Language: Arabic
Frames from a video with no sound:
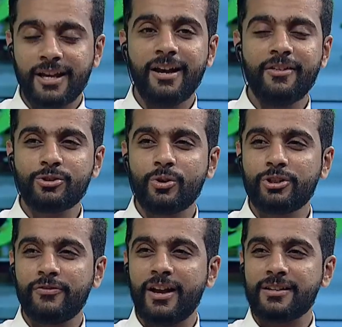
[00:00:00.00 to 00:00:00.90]
صح هذه الصوره
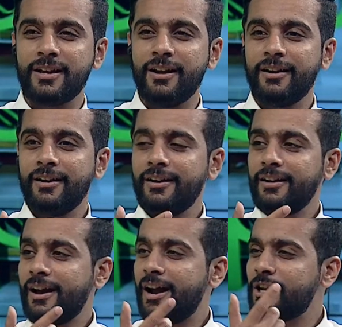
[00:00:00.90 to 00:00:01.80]
شفناها صح
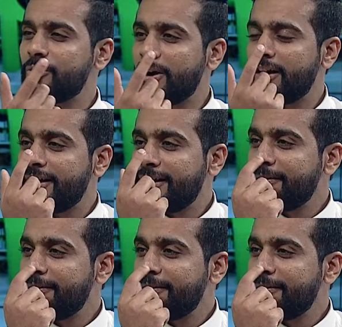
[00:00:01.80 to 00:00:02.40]
ايوه